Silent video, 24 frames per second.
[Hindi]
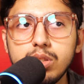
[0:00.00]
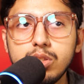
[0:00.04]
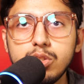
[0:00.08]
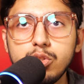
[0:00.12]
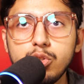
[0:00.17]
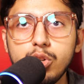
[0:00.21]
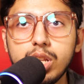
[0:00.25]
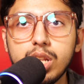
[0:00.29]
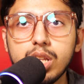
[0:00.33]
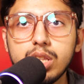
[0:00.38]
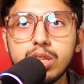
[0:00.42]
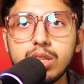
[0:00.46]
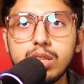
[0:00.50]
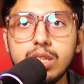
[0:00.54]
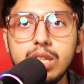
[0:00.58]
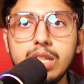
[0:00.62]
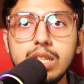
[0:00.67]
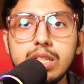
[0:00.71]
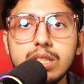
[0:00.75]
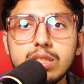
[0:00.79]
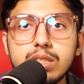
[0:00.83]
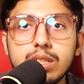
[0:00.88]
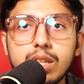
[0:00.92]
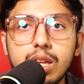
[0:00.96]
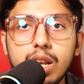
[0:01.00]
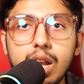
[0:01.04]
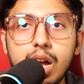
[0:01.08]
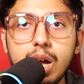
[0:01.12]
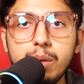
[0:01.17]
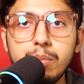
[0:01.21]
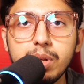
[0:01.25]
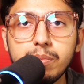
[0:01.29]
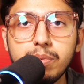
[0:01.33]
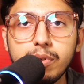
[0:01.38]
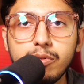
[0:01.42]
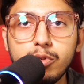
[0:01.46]
जो है ना तीस
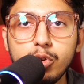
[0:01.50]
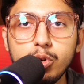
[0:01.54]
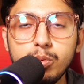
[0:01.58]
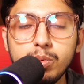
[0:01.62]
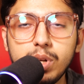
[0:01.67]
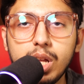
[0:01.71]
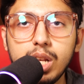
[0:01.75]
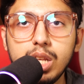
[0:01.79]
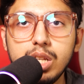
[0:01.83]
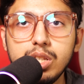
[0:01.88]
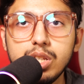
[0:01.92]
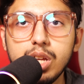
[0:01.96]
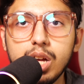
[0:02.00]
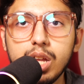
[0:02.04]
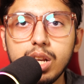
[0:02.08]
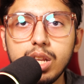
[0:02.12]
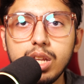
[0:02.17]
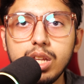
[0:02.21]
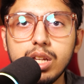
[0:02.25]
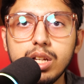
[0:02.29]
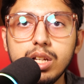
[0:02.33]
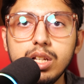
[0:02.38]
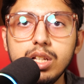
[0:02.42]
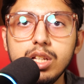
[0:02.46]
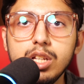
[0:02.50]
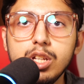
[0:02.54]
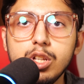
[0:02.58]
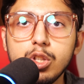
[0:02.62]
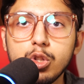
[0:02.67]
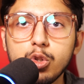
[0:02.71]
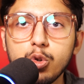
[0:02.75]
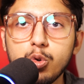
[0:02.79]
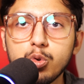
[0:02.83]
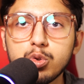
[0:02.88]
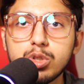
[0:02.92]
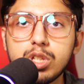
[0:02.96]
ग्राम एक परफ्यूम डाली जा रही है
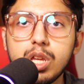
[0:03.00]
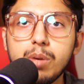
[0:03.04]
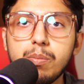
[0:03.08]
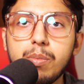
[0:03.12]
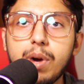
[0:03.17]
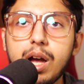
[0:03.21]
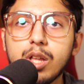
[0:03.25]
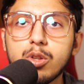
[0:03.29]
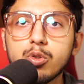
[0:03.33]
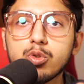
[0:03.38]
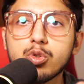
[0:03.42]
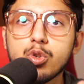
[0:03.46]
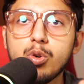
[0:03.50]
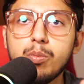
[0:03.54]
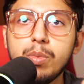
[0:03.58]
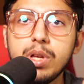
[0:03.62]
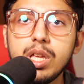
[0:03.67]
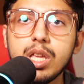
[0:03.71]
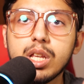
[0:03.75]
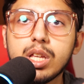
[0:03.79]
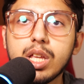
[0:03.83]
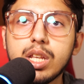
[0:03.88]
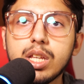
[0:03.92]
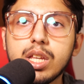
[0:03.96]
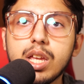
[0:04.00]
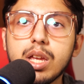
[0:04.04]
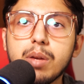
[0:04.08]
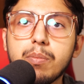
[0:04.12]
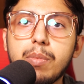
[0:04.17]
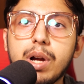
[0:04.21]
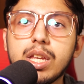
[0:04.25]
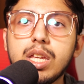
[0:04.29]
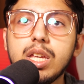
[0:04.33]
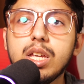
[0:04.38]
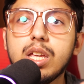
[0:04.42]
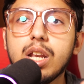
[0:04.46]
तो उसके बाद उसको मैयर करेंगे कि
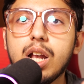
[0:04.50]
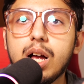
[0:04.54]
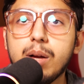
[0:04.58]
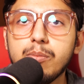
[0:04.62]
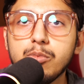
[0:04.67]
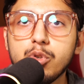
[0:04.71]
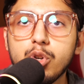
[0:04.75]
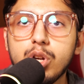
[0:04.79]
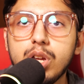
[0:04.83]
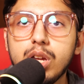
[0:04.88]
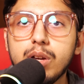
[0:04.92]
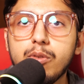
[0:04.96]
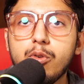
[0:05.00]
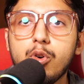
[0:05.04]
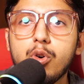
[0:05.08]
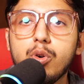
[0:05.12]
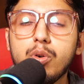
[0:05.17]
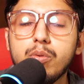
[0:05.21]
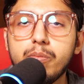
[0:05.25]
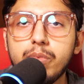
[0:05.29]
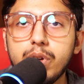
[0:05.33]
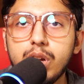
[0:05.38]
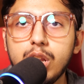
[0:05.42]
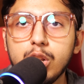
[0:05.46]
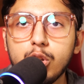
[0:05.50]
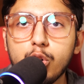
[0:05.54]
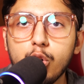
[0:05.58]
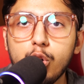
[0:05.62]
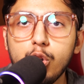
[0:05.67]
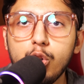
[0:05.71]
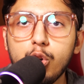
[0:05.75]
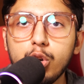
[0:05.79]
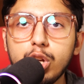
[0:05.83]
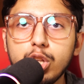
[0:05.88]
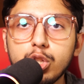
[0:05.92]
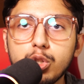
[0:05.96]
बाकी ग्राम जो है वो अल्कोहल
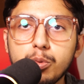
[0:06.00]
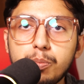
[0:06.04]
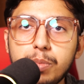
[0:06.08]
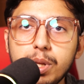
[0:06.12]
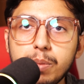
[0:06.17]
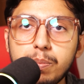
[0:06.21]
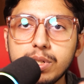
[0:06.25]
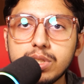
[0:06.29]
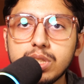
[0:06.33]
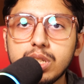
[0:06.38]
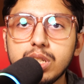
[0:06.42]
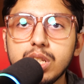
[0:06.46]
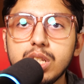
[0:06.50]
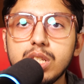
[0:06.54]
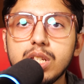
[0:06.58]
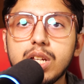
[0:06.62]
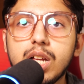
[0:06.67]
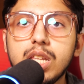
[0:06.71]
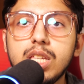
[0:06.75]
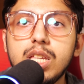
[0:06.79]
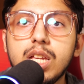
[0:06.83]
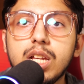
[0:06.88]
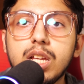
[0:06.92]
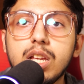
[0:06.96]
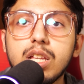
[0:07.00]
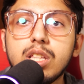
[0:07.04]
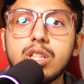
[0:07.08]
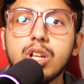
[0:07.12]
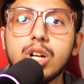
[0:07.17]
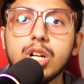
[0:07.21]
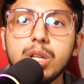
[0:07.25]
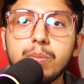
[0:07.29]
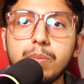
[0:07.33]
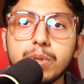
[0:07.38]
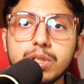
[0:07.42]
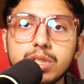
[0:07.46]
होगी तो फिर परसेंटेज निकाली जाएगी कि
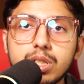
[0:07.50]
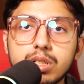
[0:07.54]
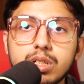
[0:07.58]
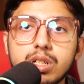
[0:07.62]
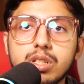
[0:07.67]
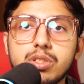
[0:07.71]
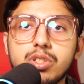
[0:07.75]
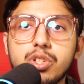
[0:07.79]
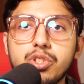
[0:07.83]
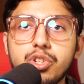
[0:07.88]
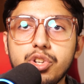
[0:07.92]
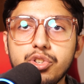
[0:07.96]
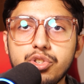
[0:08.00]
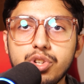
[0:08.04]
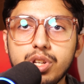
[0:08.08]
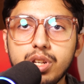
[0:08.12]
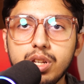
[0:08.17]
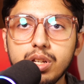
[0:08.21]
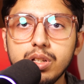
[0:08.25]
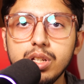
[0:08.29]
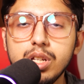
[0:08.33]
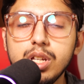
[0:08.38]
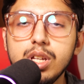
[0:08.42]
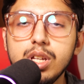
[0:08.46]
थर्टी परसेंट कंसनट्रेशन है